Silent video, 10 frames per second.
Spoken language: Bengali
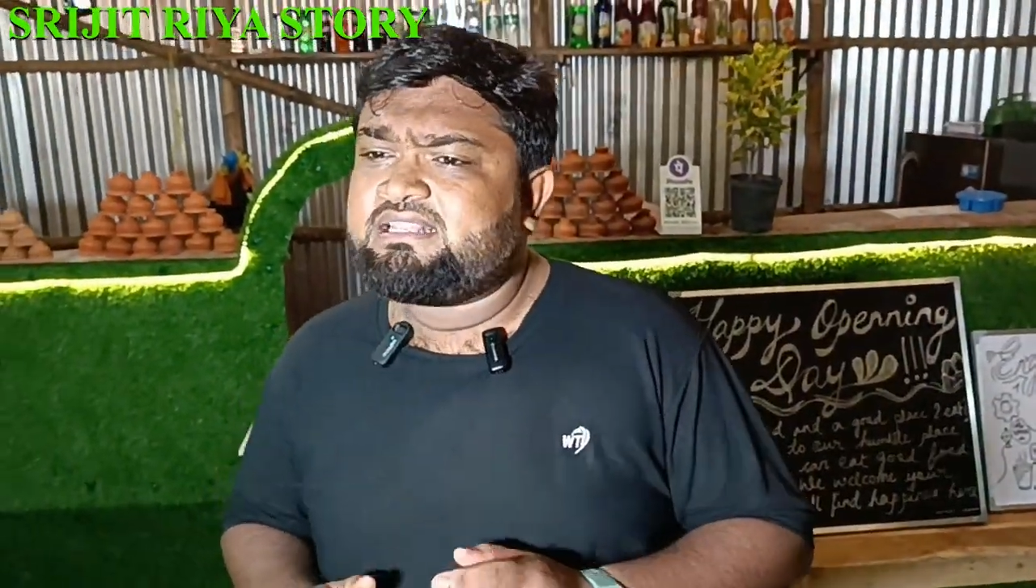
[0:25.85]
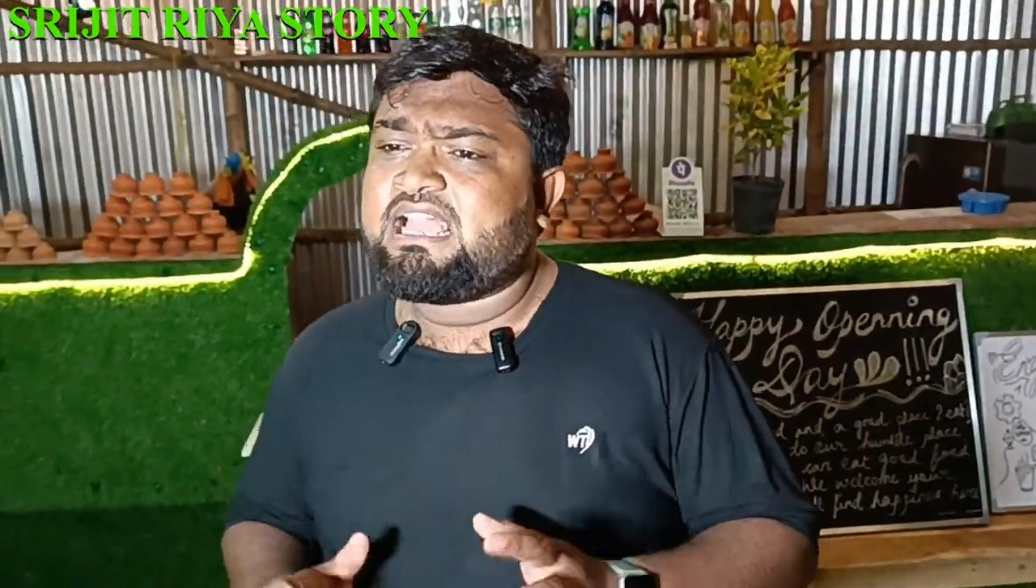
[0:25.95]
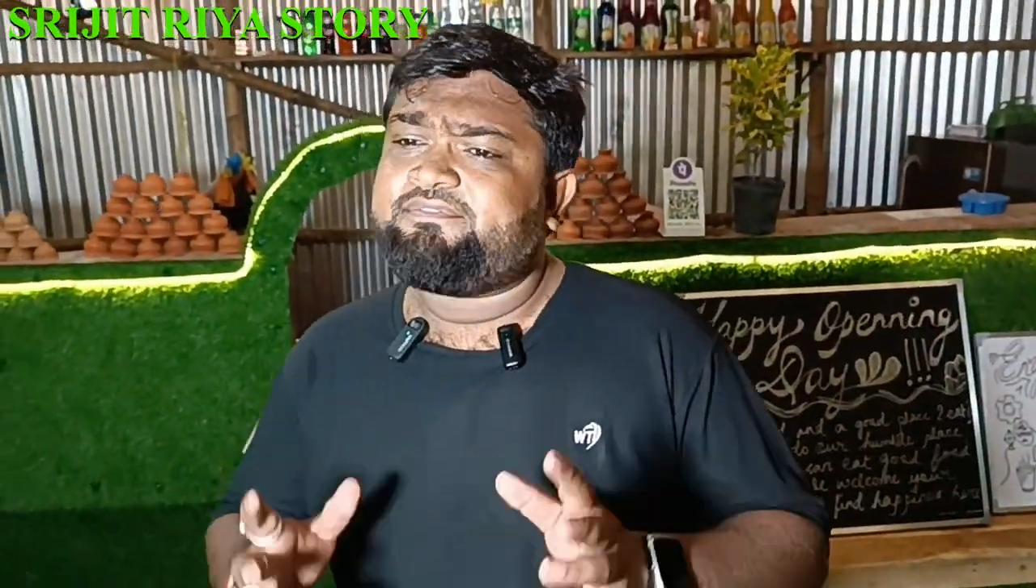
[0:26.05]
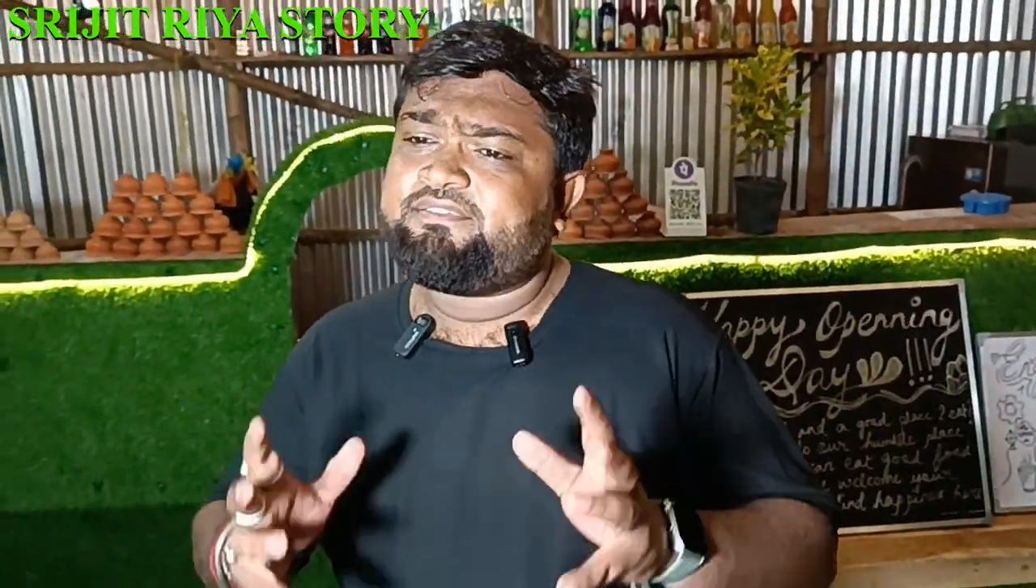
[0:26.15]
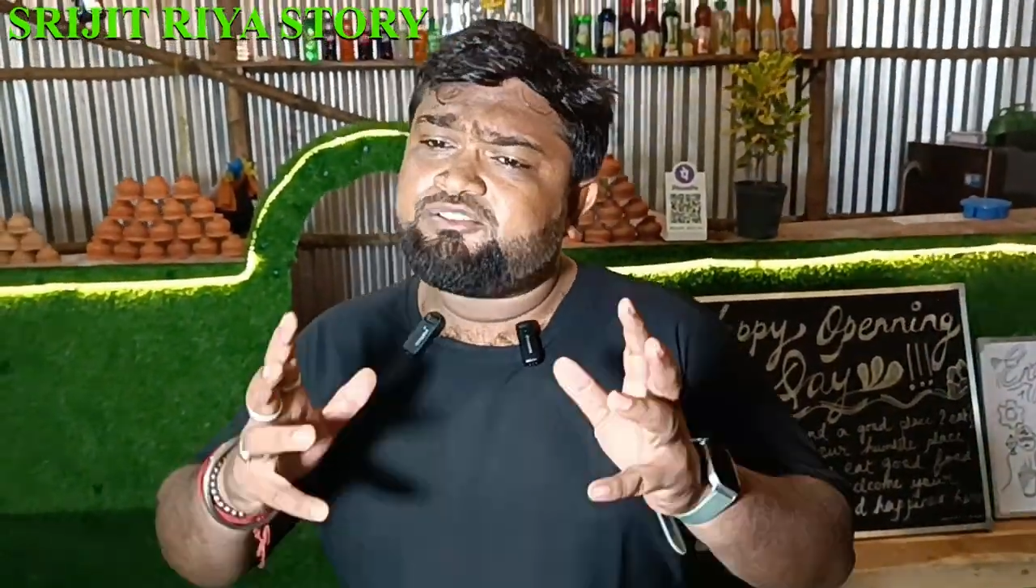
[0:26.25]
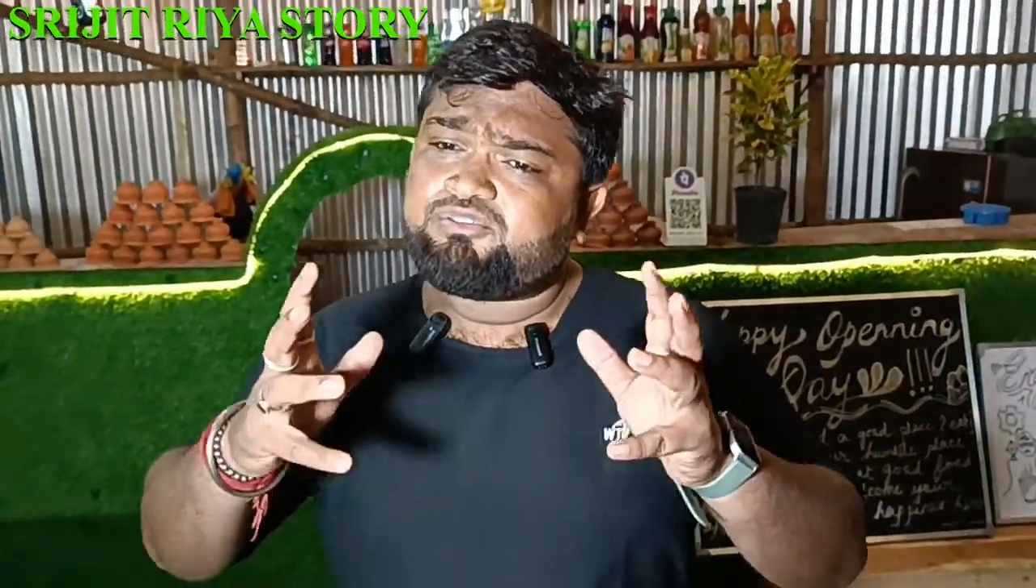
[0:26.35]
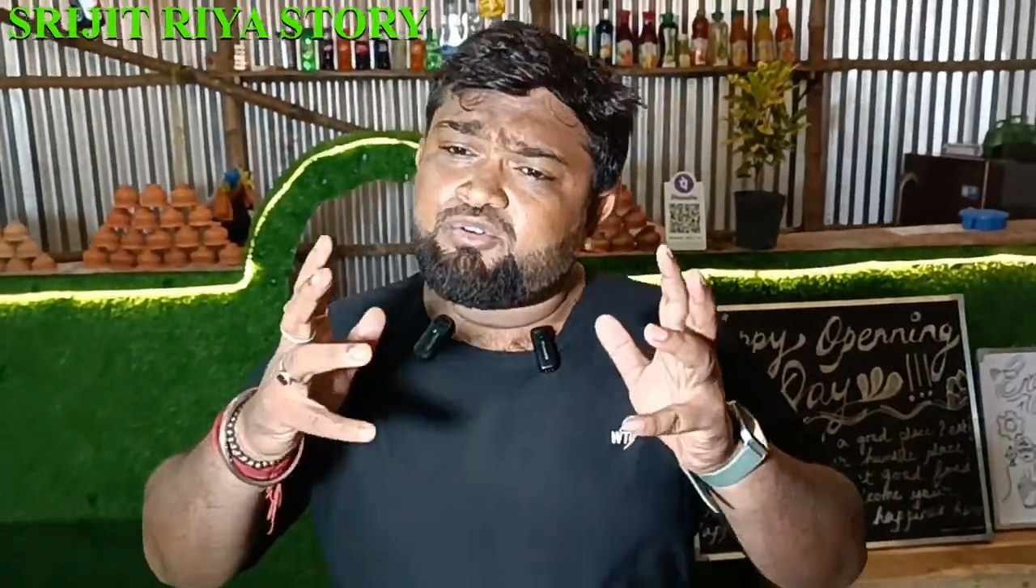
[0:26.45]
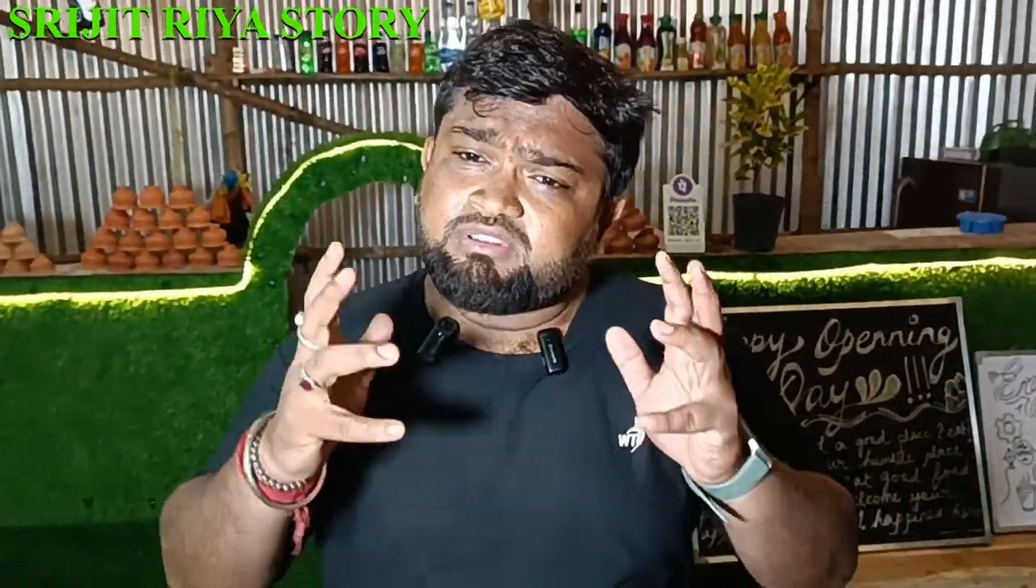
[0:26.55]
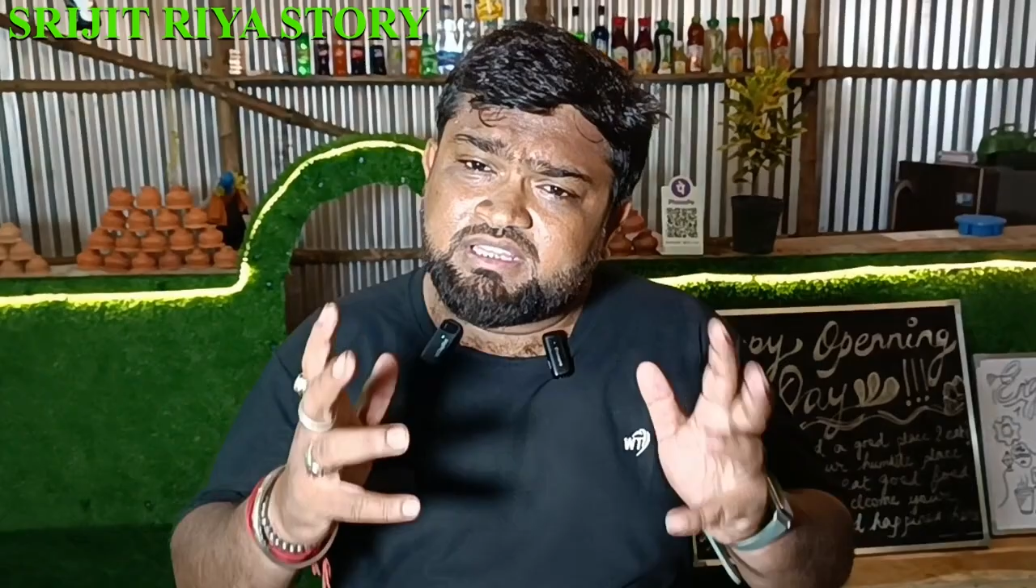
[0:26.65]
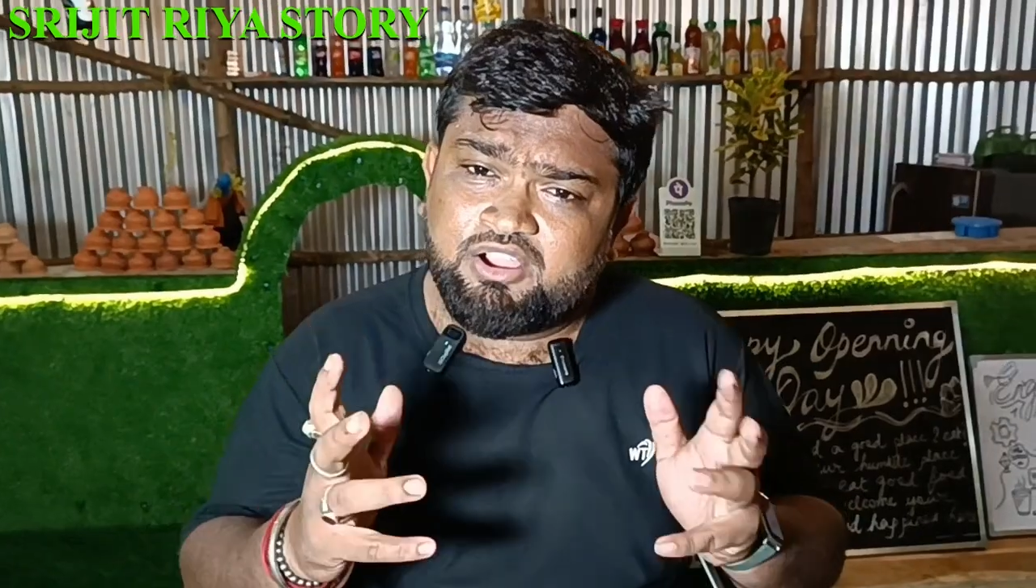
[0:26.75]
লাইফে কিছু
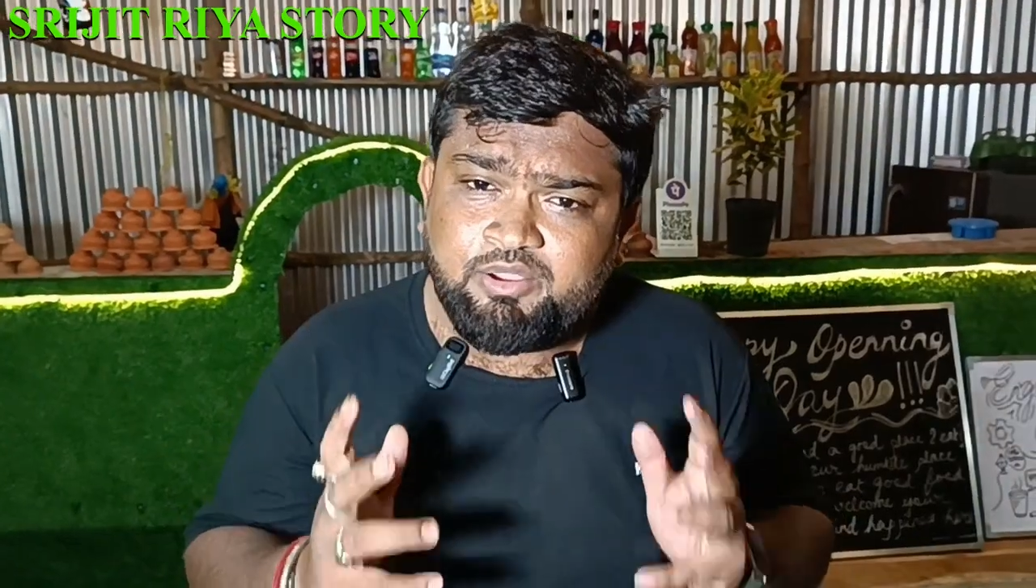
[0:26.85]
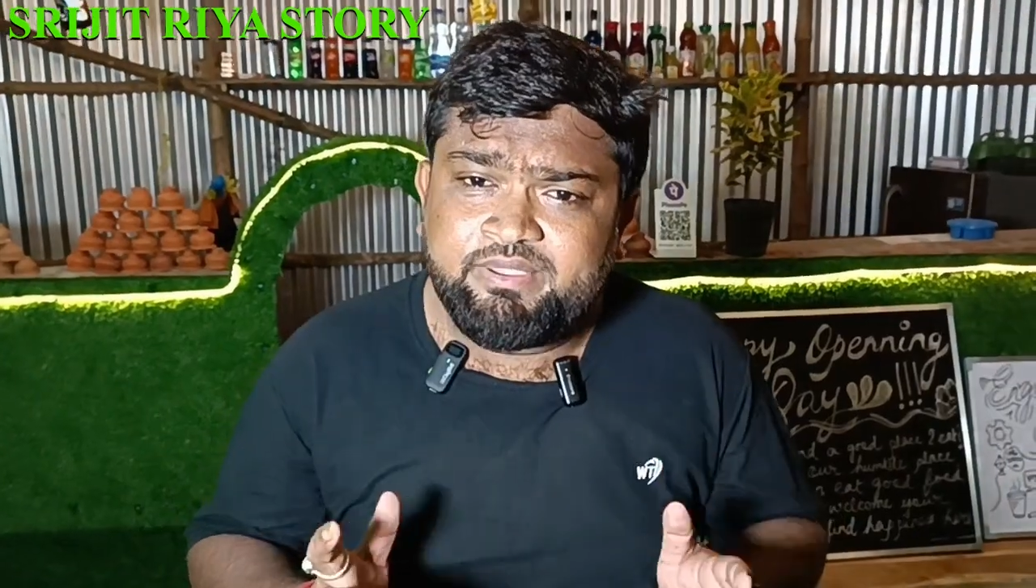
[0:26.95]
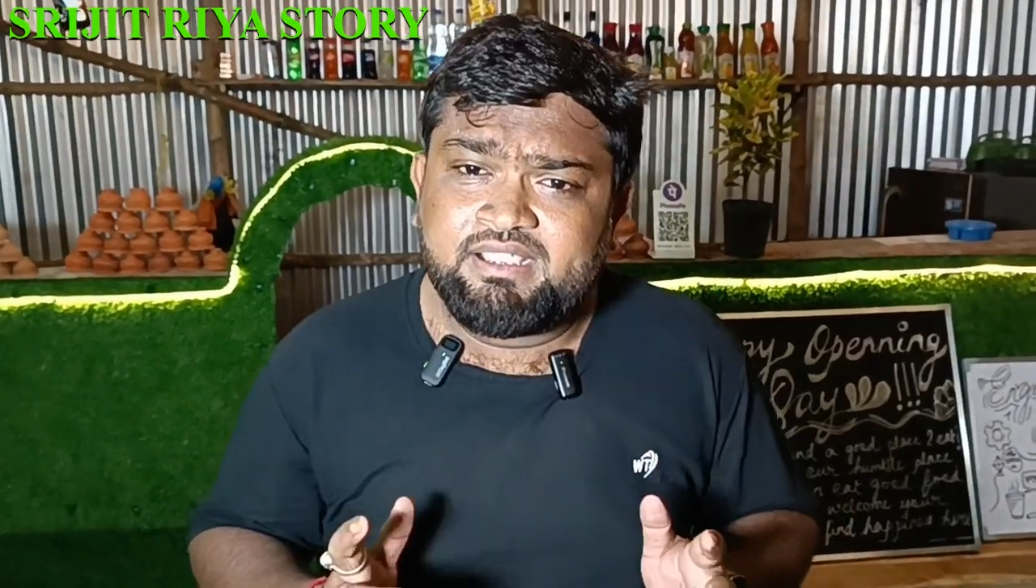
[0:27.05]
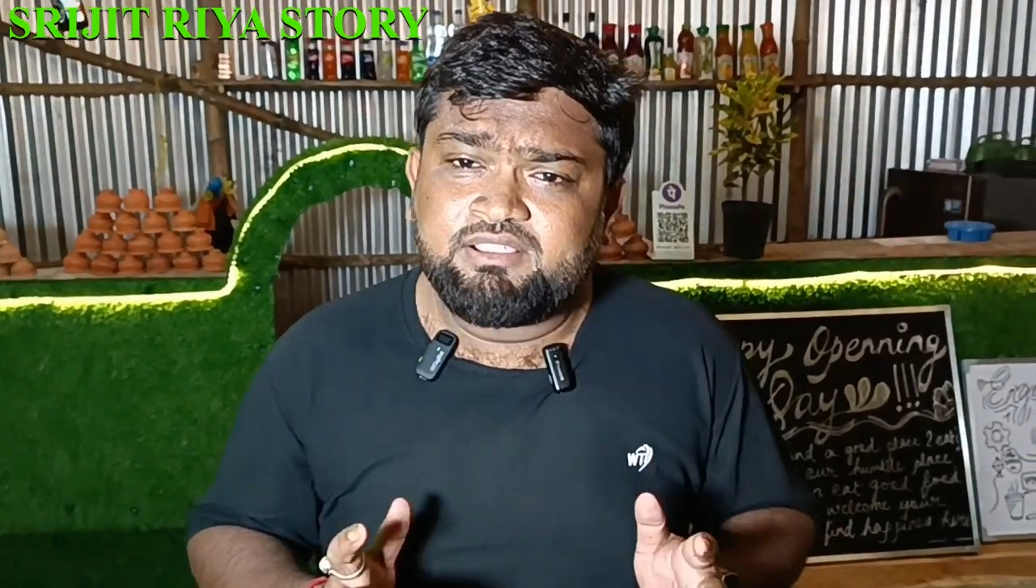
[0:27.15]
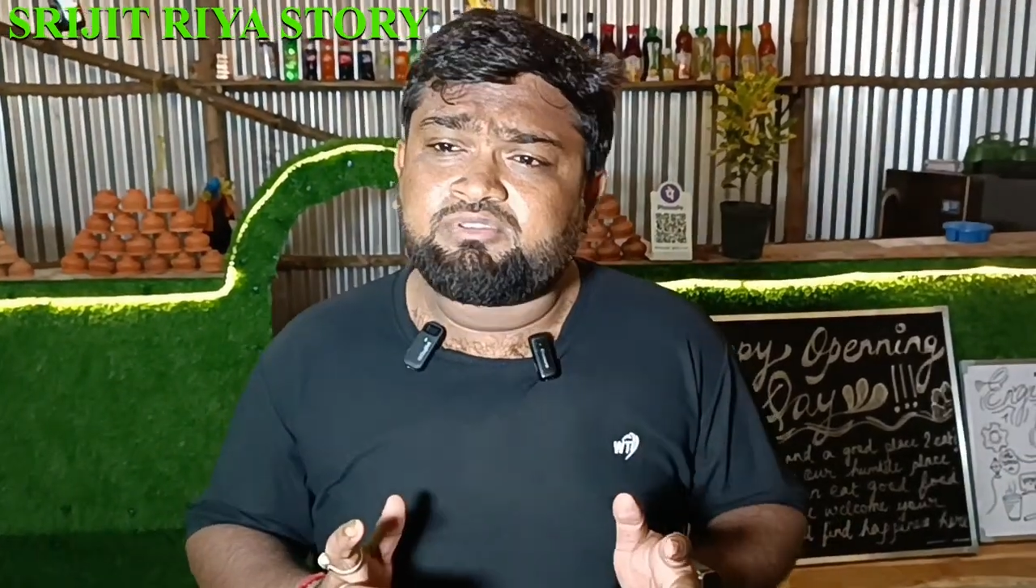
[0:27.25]
করতে হবে